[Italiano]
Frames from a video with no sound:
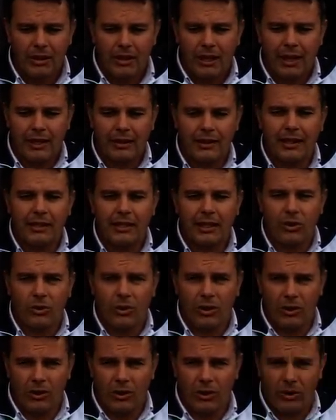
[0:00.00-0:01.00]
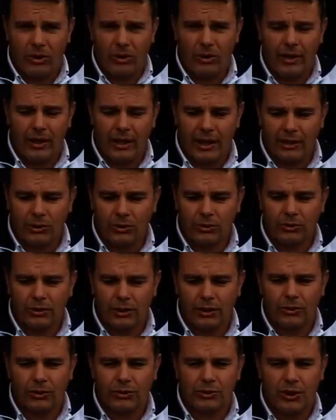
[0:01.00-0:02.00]
e dedico a loro e a tutti i
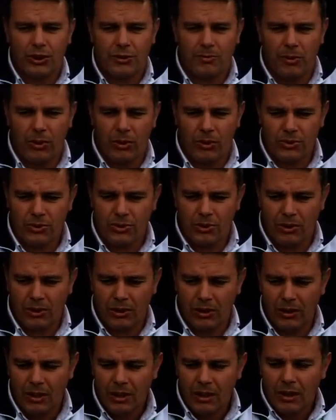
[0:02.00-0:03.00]
nostri sponsor